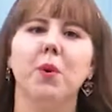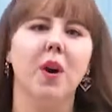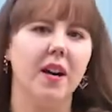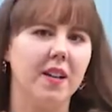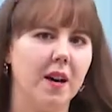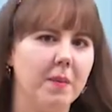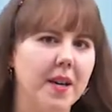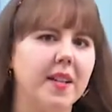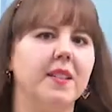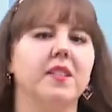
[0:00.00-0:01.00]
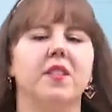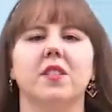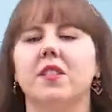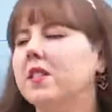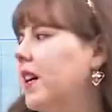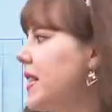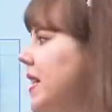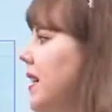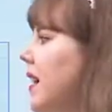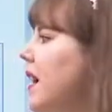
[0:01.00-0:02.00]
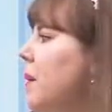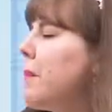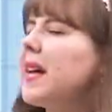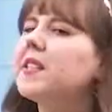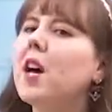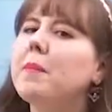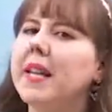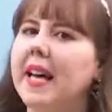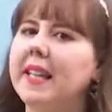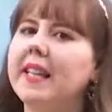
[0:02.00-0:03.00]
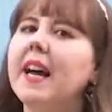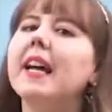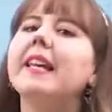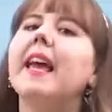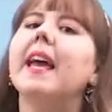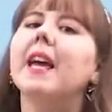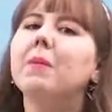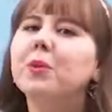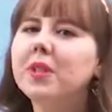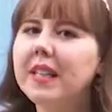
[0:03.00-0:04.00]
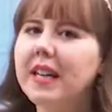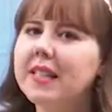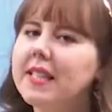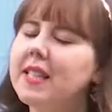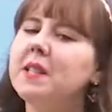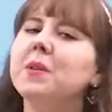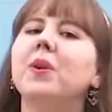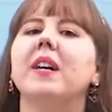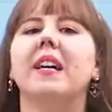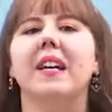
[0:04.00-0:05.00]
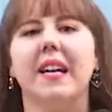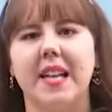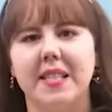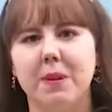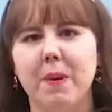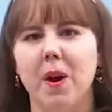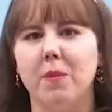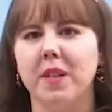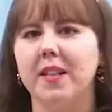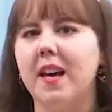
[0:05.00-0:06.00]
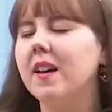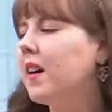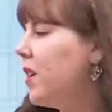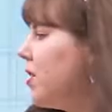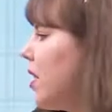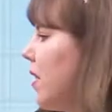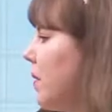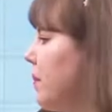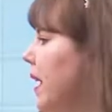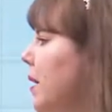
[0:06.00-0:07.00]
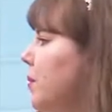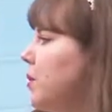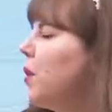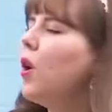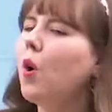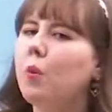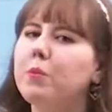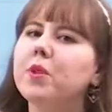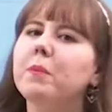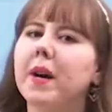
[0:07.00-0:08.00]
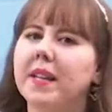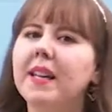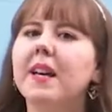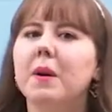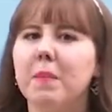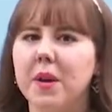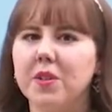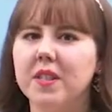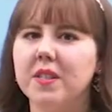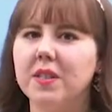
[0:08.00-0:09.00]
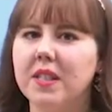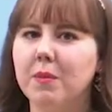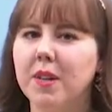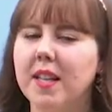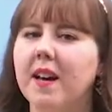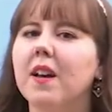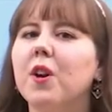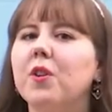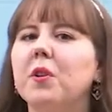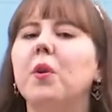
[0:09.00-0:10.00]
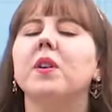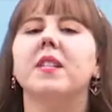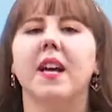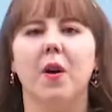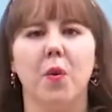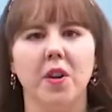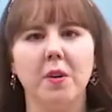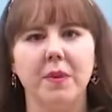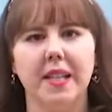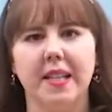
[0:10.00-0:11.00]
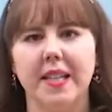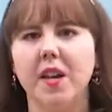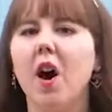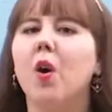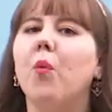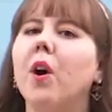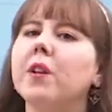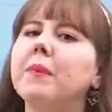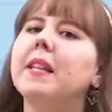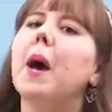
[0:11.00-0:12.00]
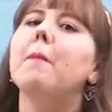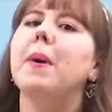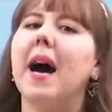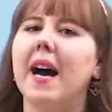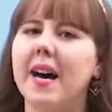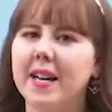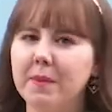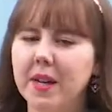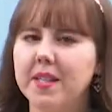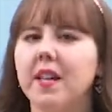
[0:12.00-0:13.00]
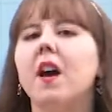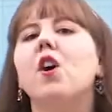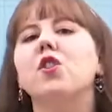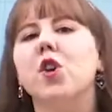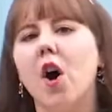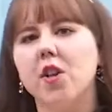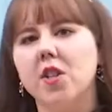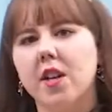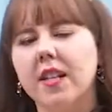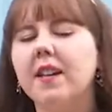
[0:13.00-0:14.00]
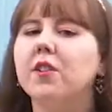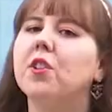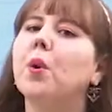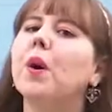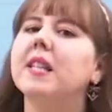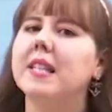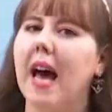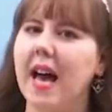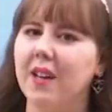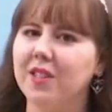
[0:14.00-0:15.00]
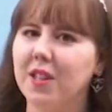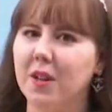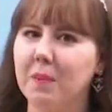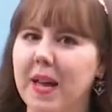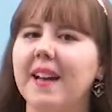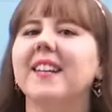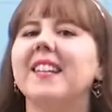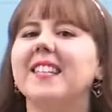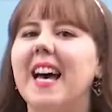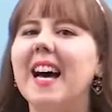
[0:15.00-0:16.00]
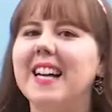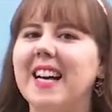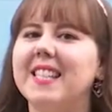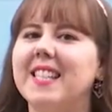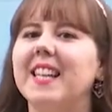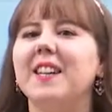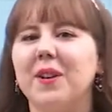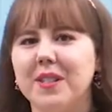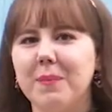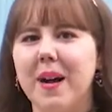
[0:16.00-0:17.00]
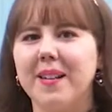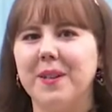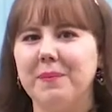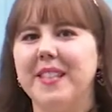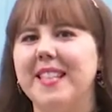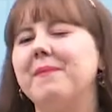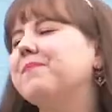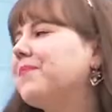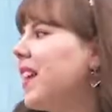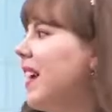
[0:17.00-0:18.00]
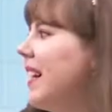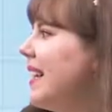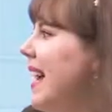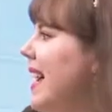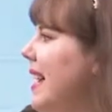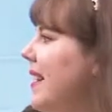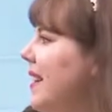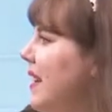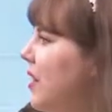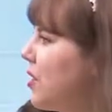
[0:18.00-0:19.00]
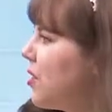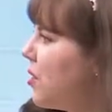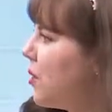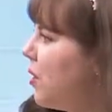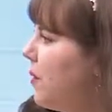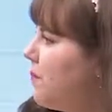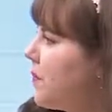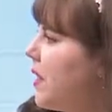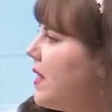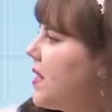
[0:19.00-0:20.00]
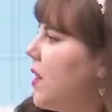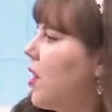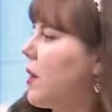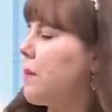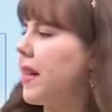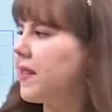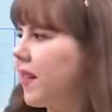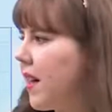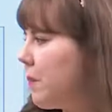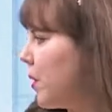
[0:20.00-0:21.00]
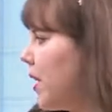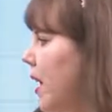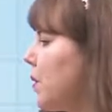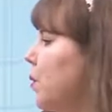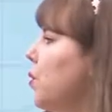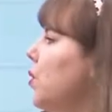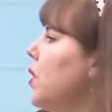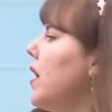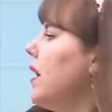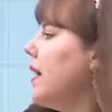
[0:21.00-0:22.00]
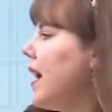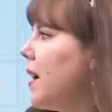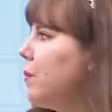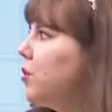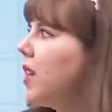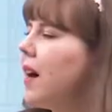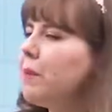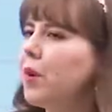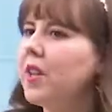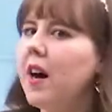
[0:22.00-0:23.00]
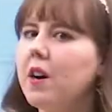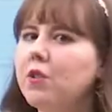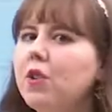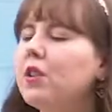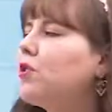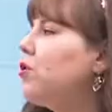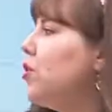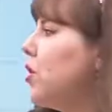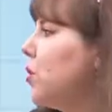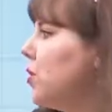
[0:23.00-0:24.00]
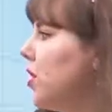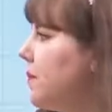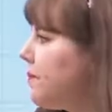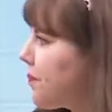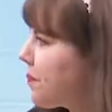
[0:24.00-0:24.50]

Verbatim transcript: 아까 말하는 것까지 패턴만 아니라 예문까지도 같이 배웁니다. 그래서 예문도 엄청 많이 배우실 수 있습니다. 그리고 제가 원어민이라서 원어민 발음까지 천천히 그리고 자연스럽게 다 같이 연습할 겁니다. 네, 그리고 이제 여기 패턴 한번 하고 예문 한번 하고 그리고는